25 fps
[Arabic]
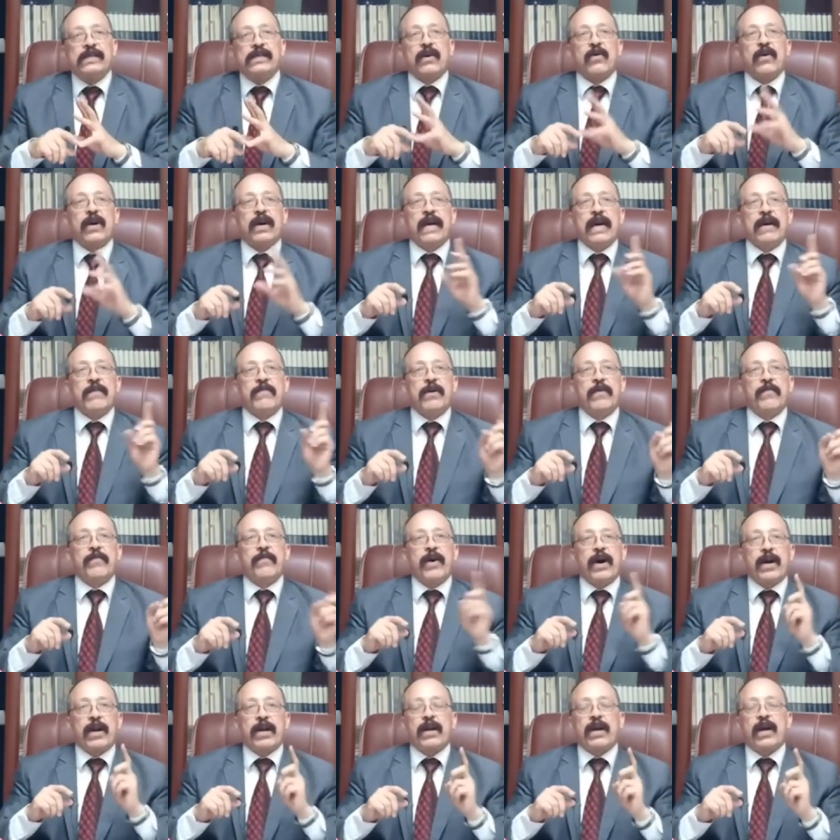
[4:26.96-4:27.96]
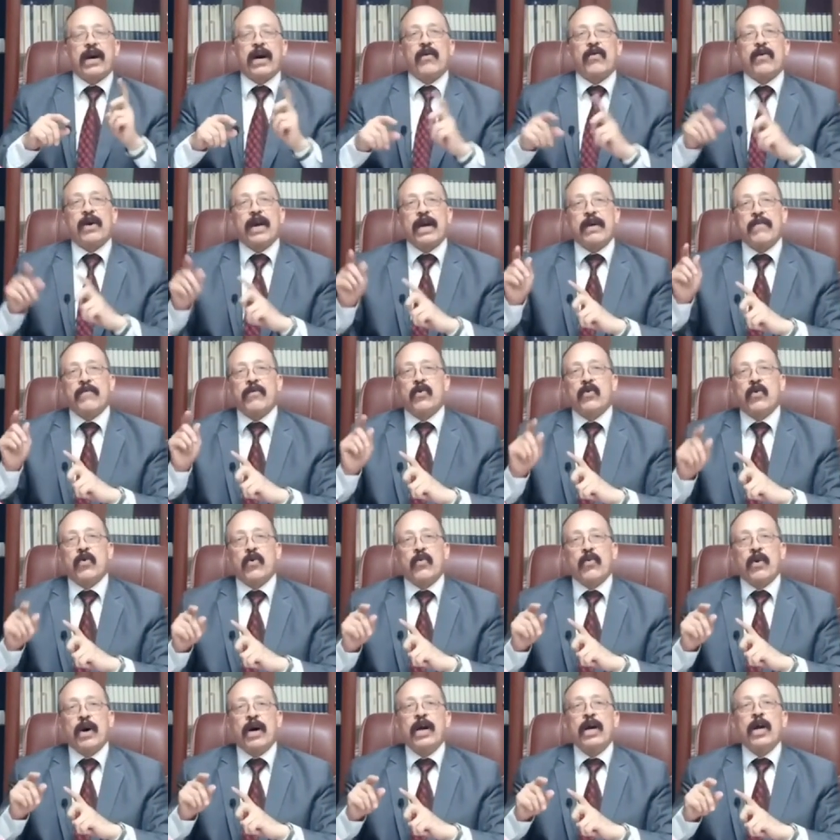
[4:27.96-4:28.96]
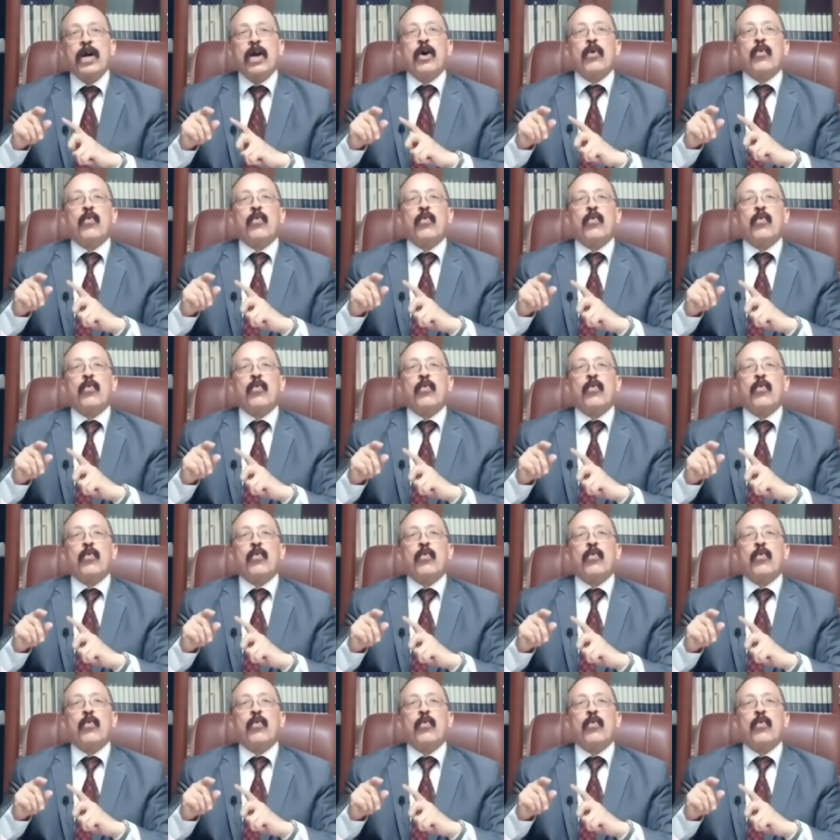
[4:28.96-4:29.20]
سواء جاي من بره او جاي من جوه